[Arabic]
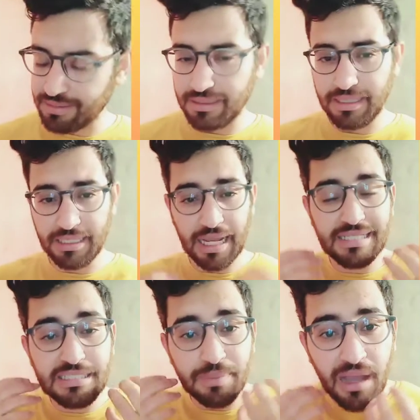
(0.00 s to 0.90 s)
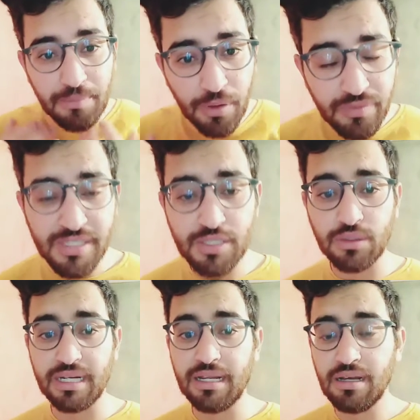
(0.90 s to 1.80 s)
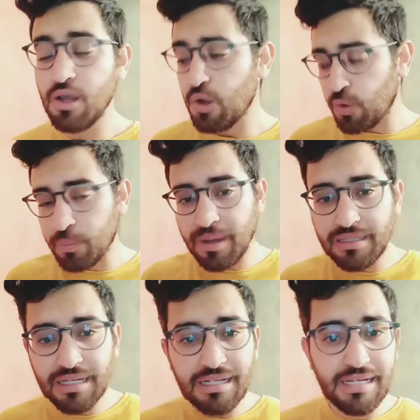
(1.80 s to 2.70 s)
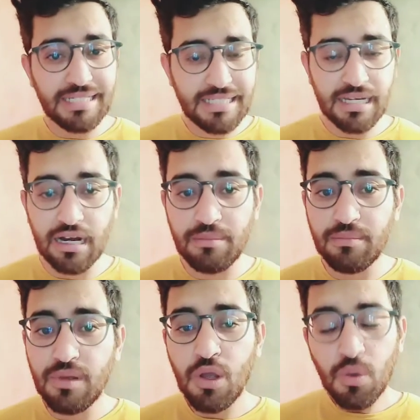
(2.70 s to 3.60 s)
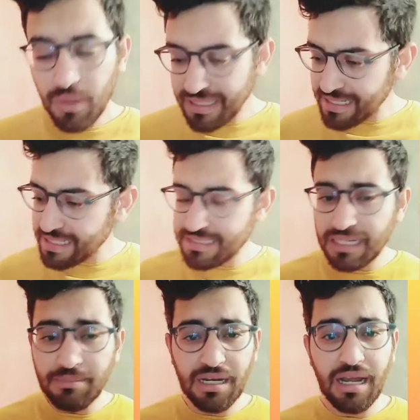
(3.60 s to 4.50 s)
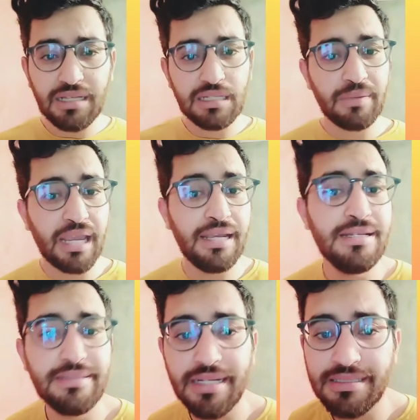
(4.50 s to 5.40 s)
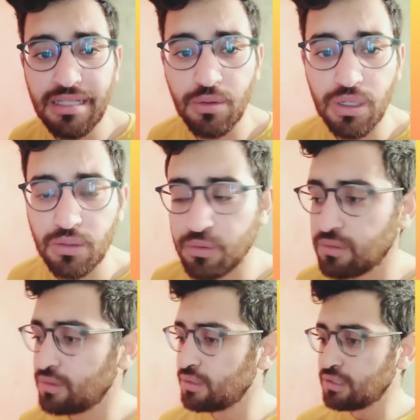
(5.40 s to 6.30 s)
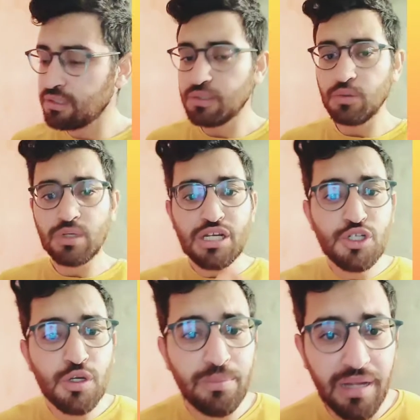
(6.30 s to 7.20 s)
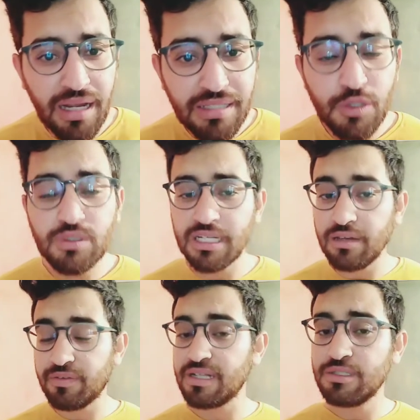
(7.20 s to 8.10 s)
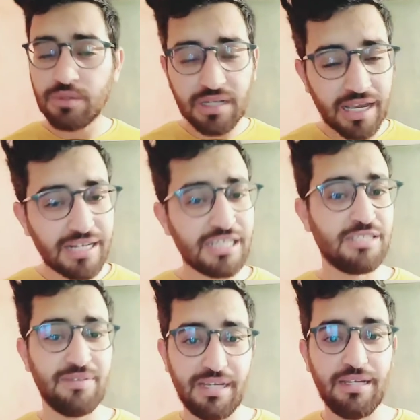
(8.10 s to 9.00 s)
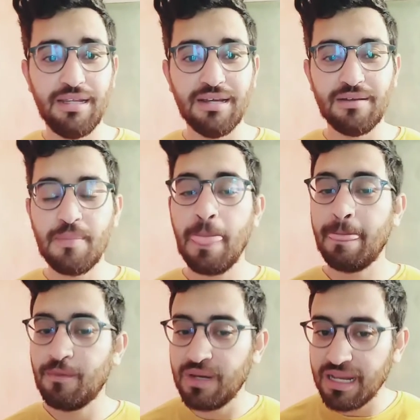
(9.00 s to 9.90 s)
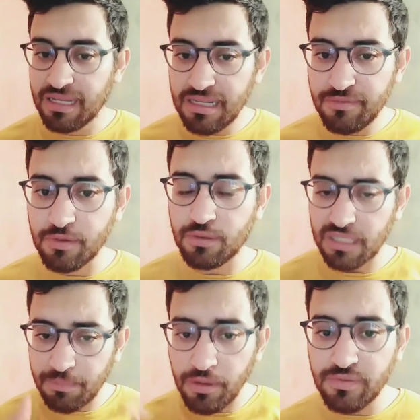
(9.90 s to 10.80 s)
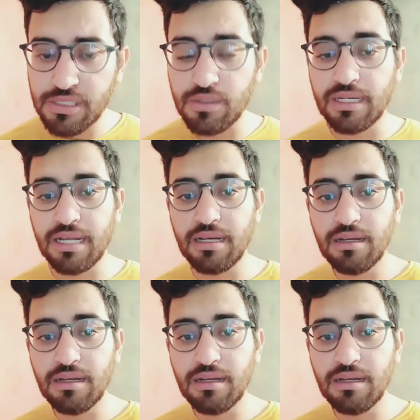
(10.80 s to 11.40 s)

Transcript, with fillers: يعني خصك تبقى بروفيسيونيل ويبقى داك الاحترام ولكن كنتعامل عادي ما كاين لا ستريس لا والو وكنجاوب عادي وثيق في راسي وكنخرج في عينيا ولكن في الكوتي بروفيسيونيل